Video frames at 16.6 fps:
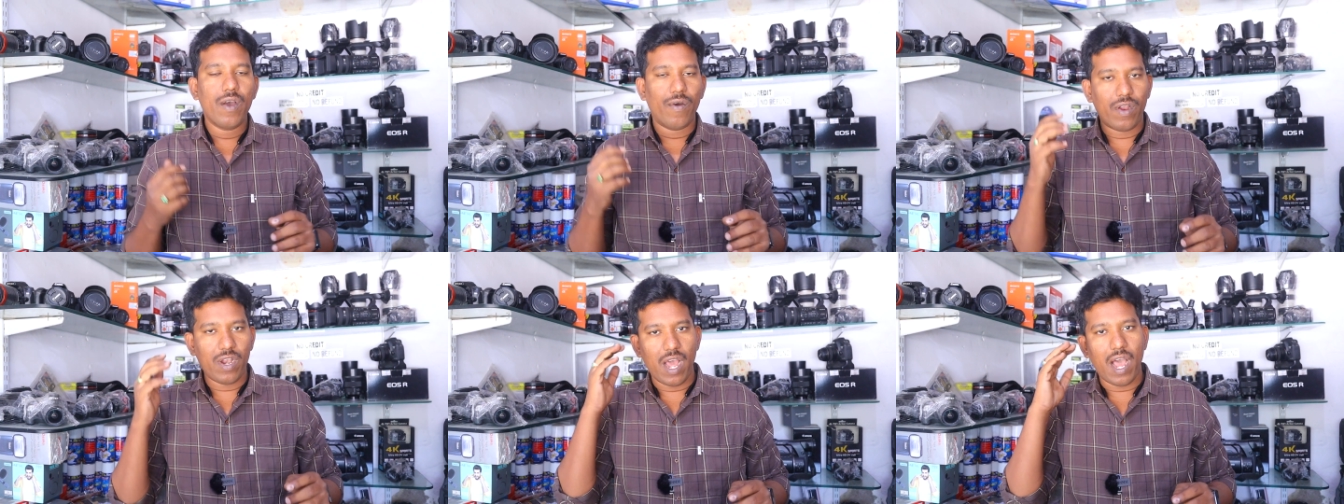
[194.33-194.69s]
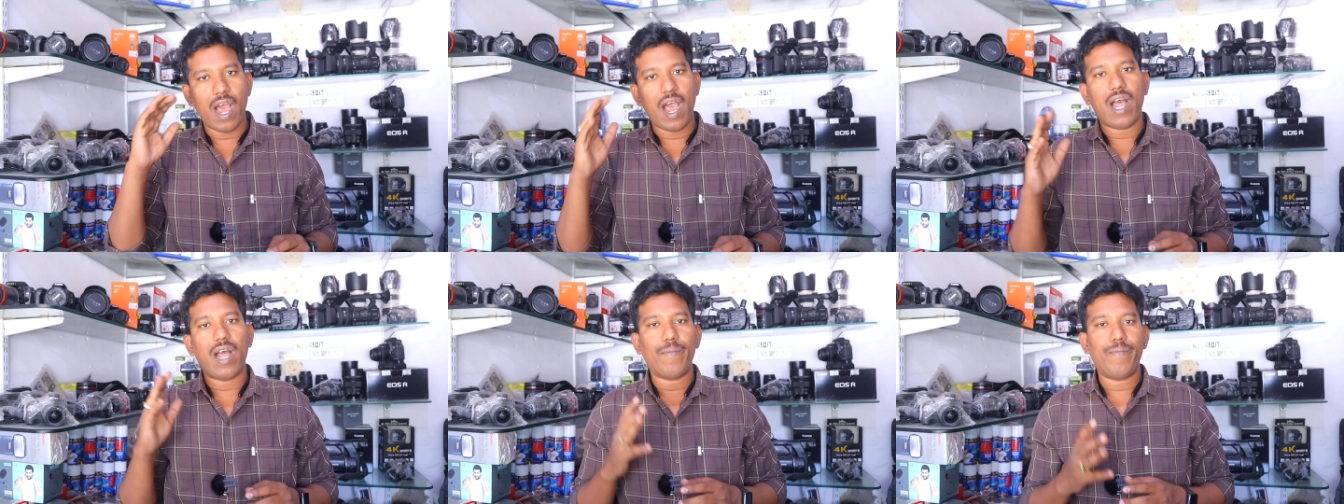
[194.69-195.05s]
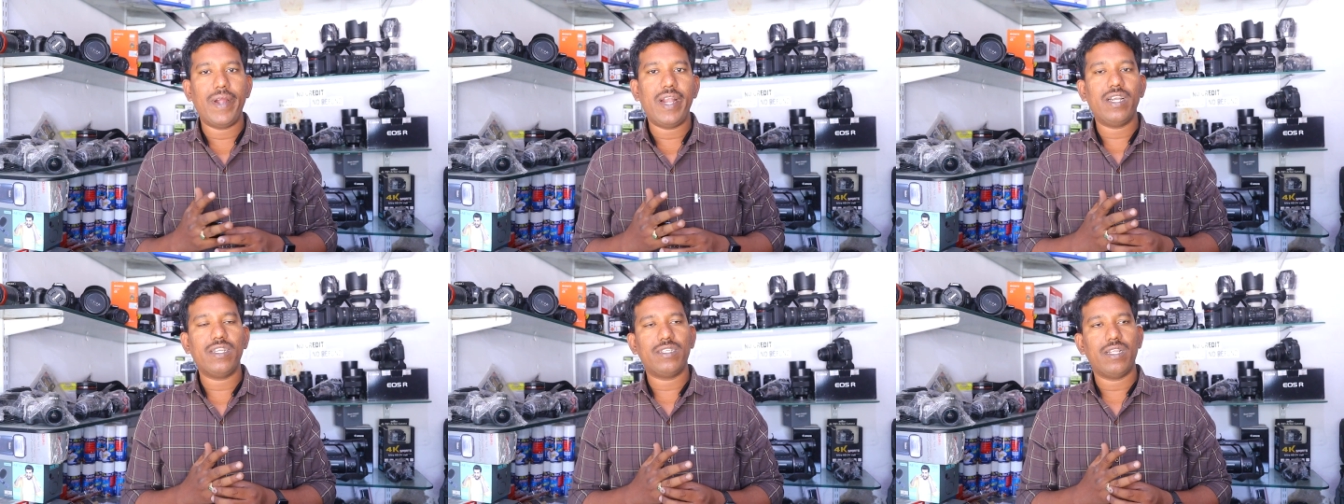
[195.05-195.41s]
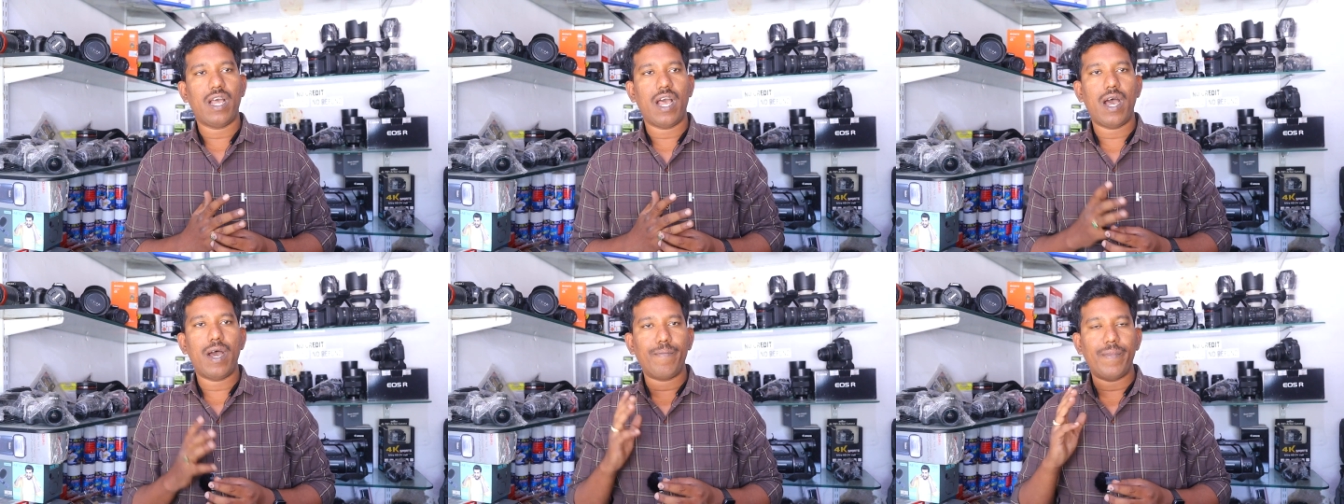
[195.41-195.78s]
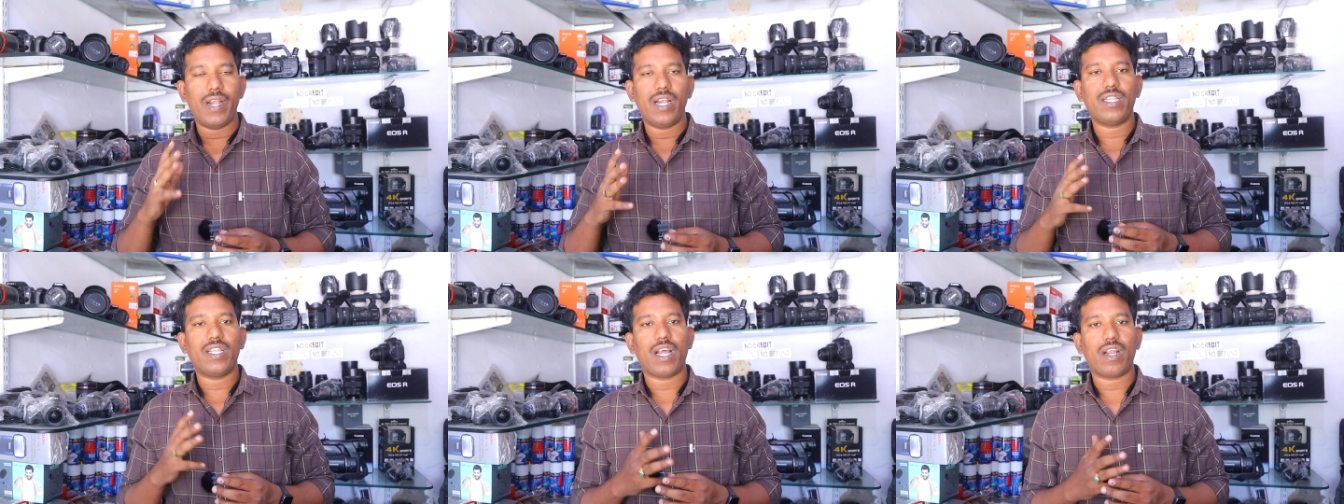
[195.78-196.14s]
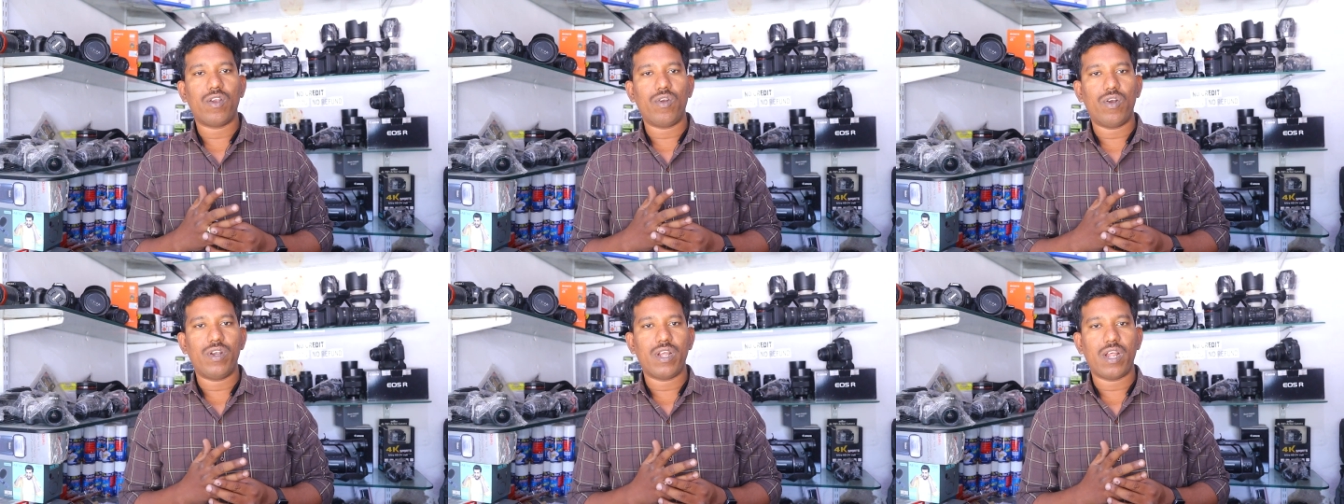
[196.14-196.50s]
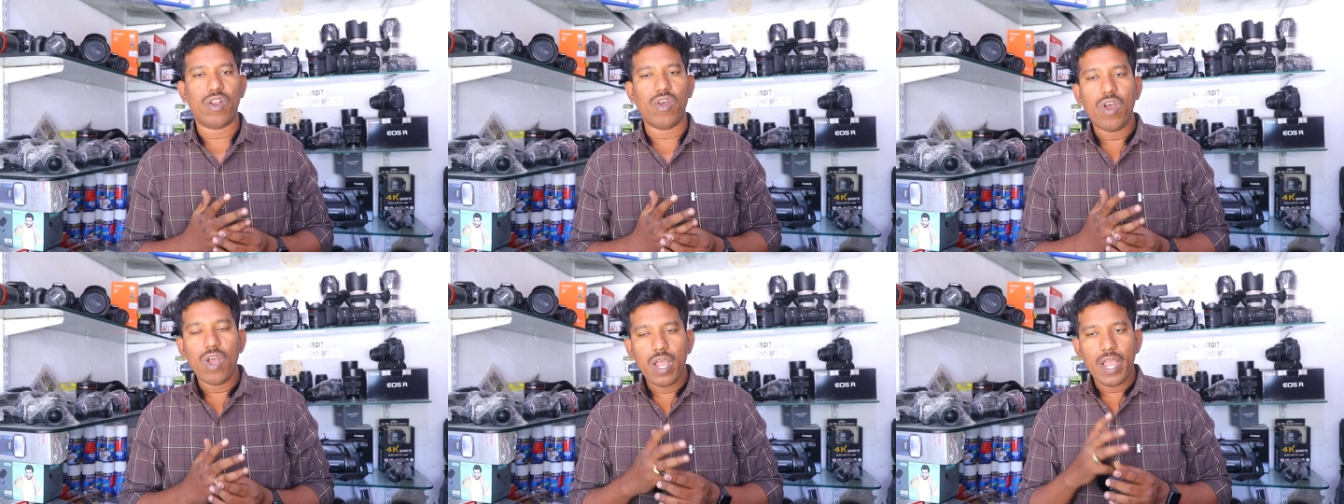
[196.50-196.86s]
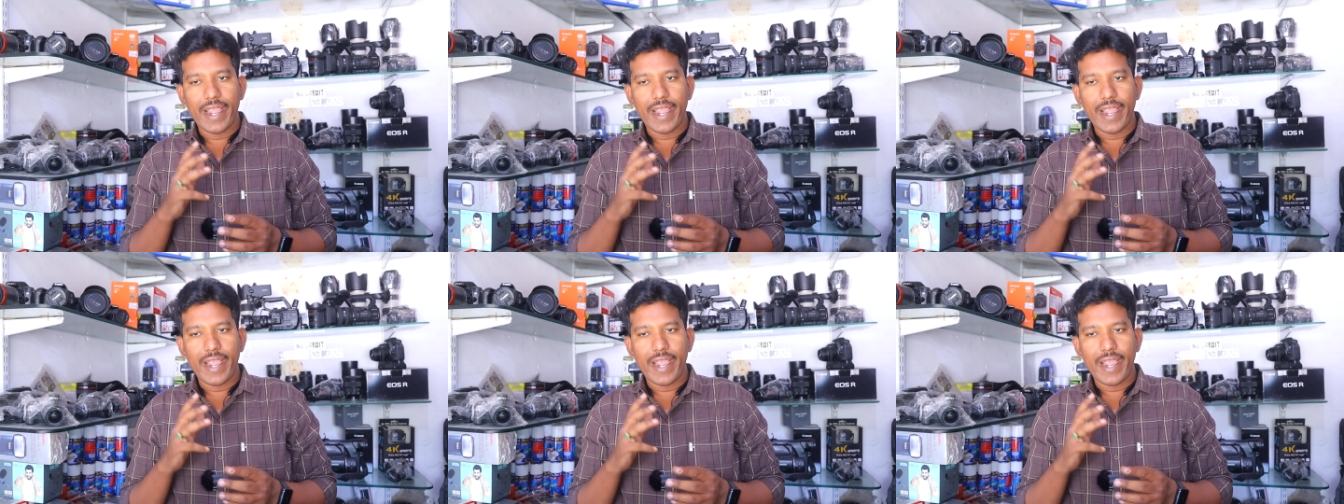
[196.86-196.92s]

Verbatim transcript: వాళ్ళు ఆ మైండ్ ఆ మైండ్ థాట్లో ఉంటారు